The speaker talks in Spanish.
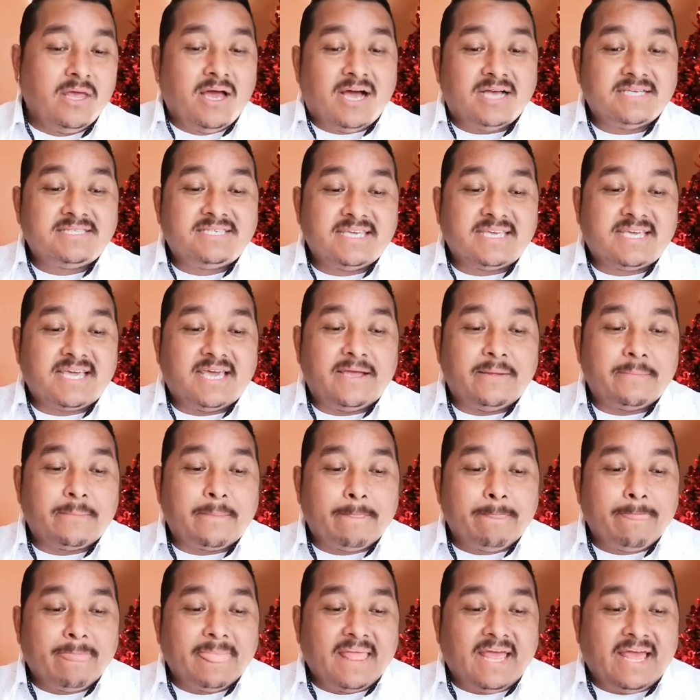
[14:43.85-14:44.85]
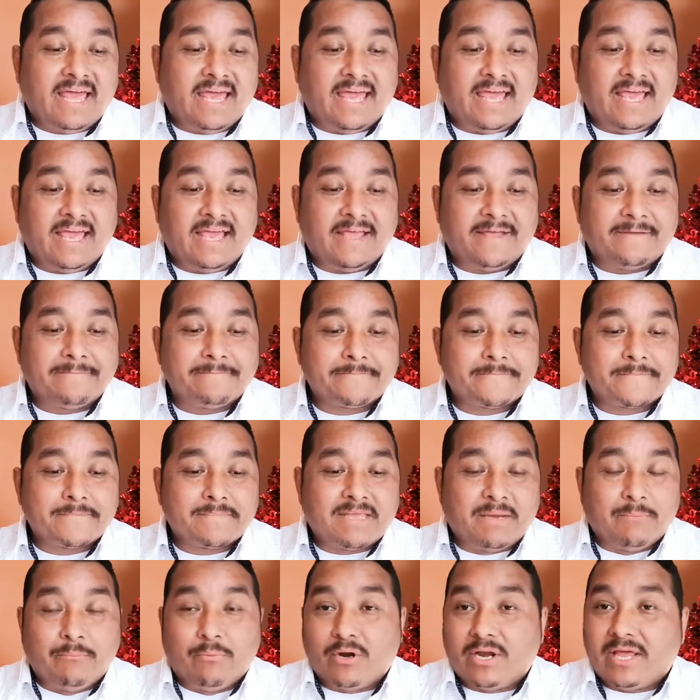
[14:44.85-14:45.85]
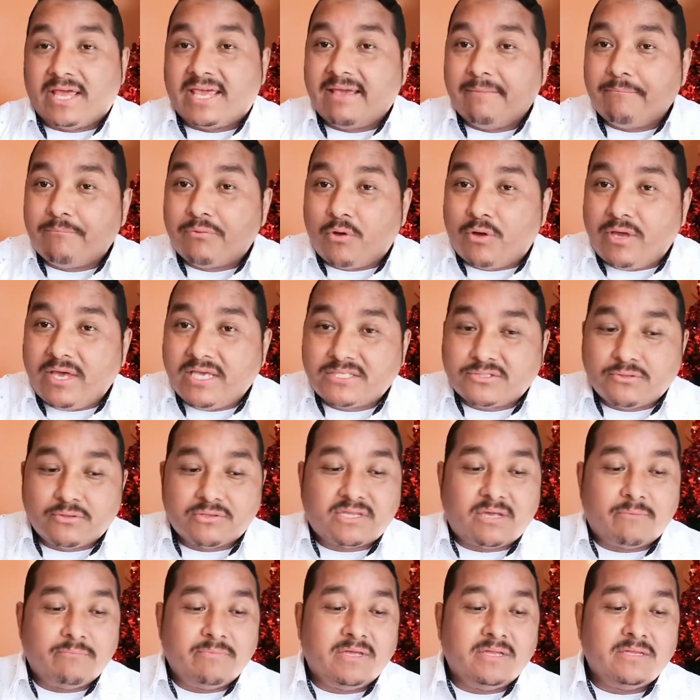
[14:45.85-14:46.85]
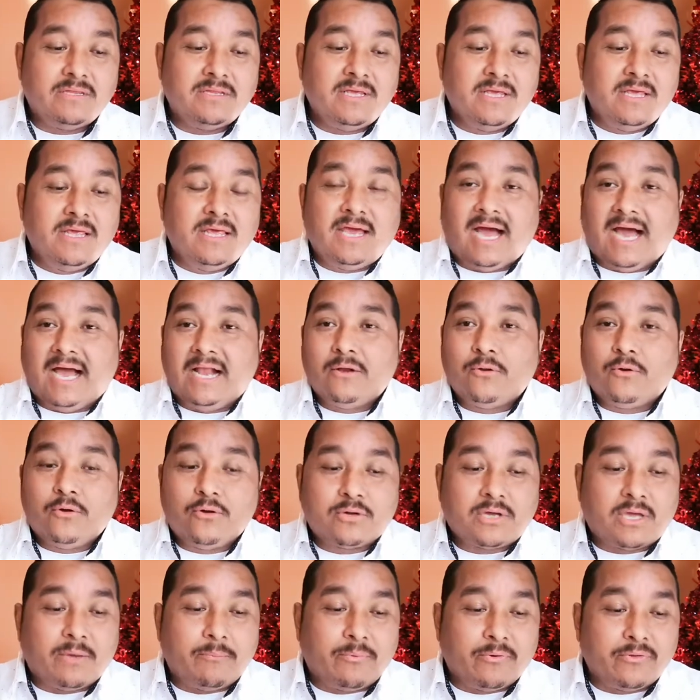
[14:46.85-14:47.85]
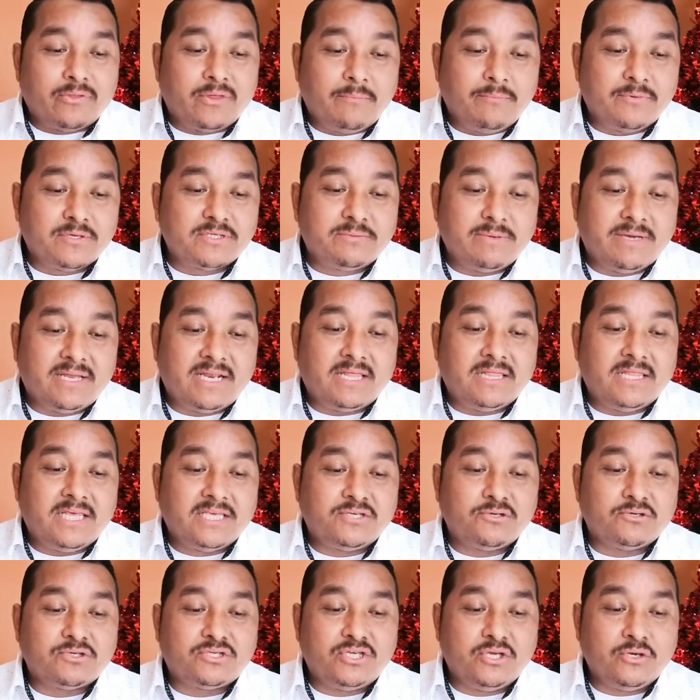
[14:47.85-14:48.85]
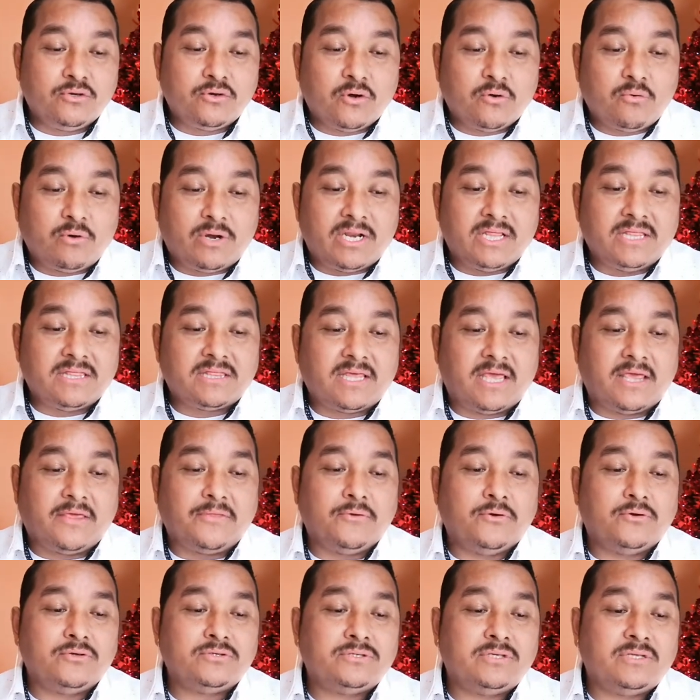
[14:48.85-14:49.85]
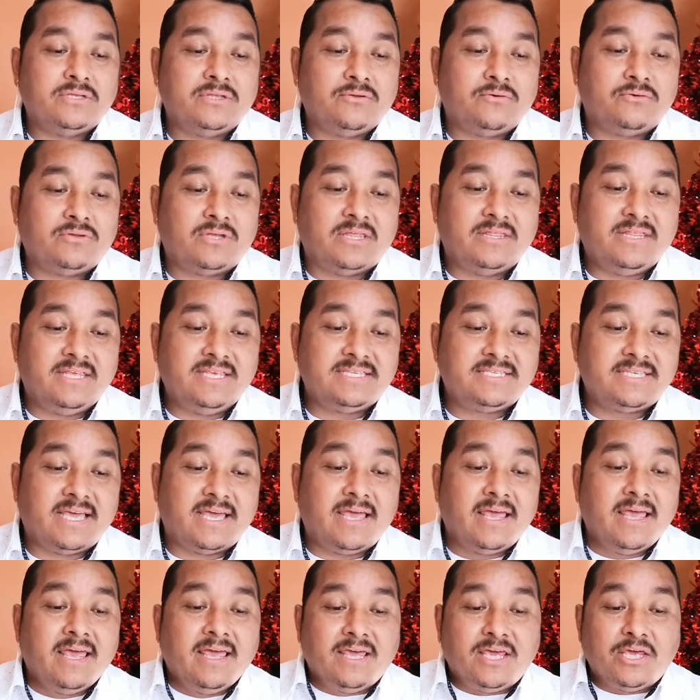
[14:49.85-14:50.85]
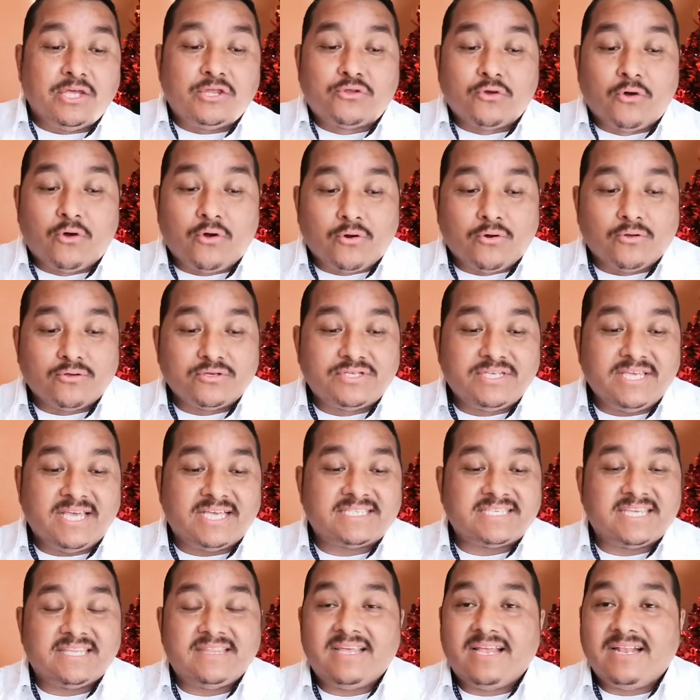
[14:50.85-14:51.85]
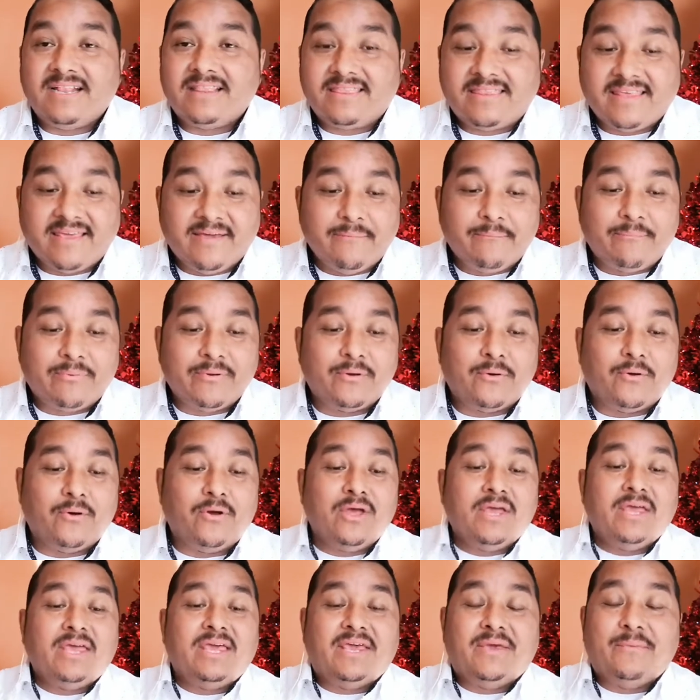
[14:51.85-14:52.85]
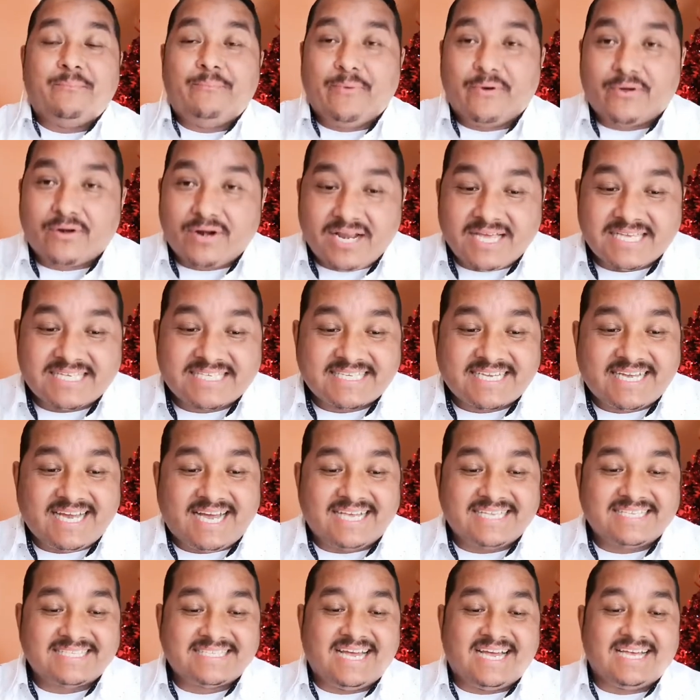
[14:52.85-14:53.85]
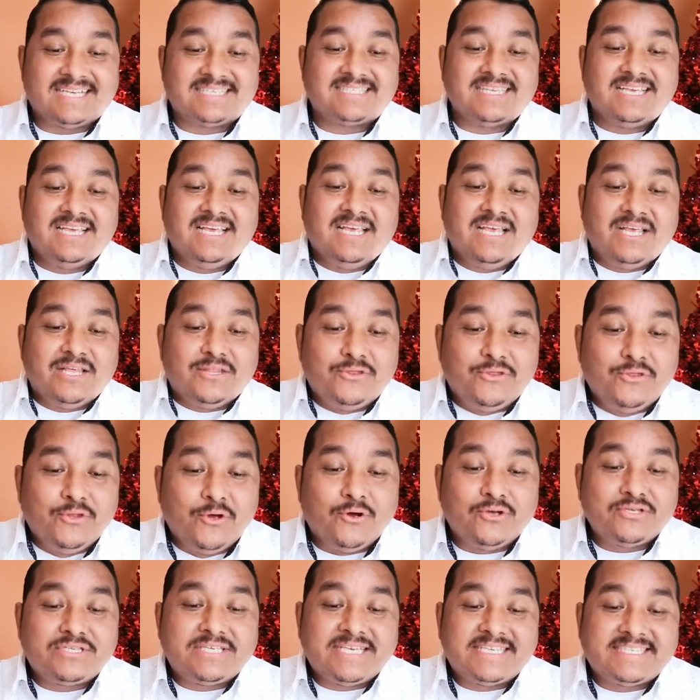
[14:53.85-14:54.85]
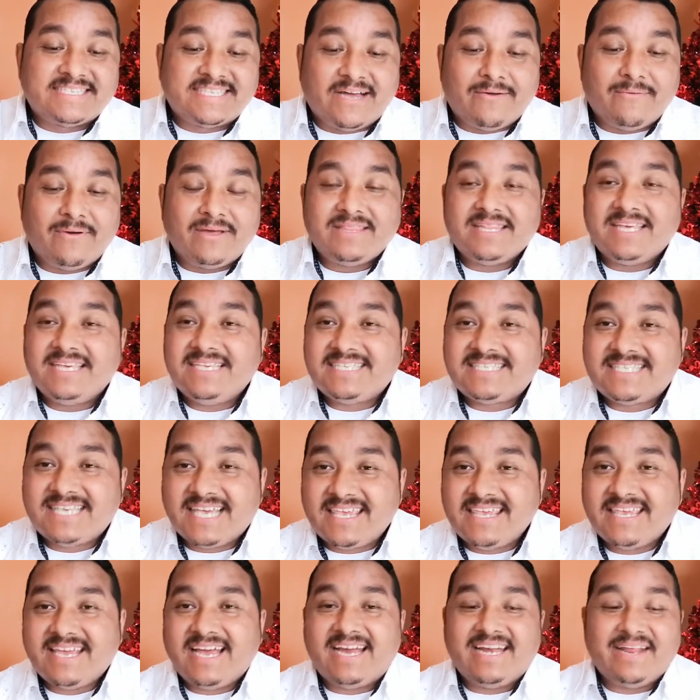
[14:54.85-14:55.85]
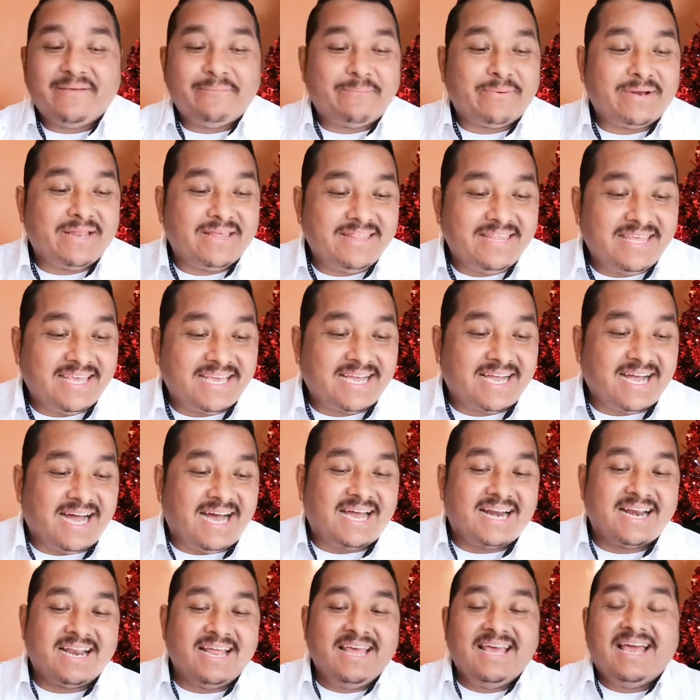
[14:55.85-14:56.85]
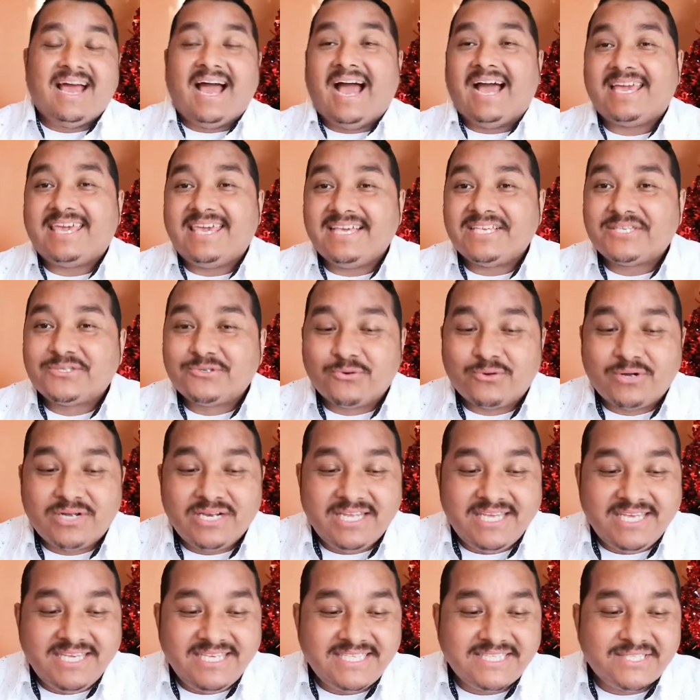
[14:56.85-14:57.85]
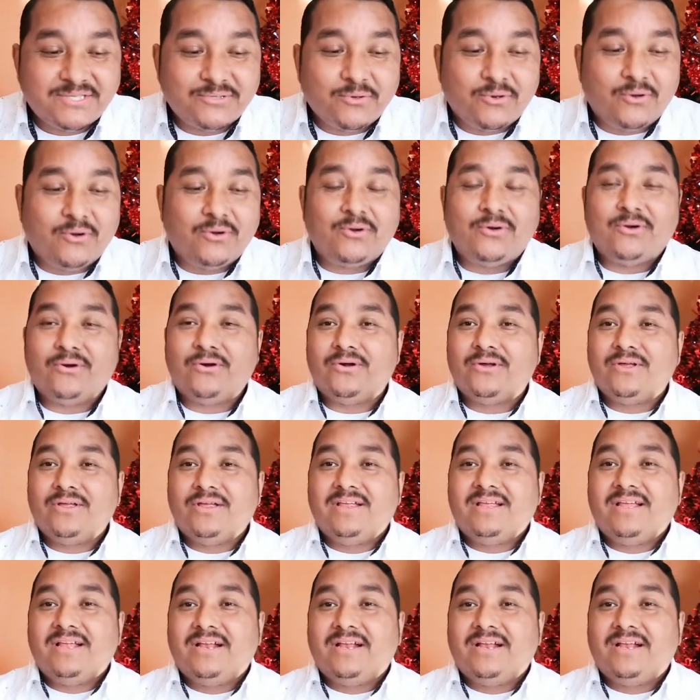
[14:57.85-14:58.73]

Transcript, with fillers: Así que, eh, por ejemplo, esto también algo que podemos ver en Hechos 5:42, donde dice, y todos los días en el templo y por las casas no cesaban de enseñar y predicar a Jesucristo.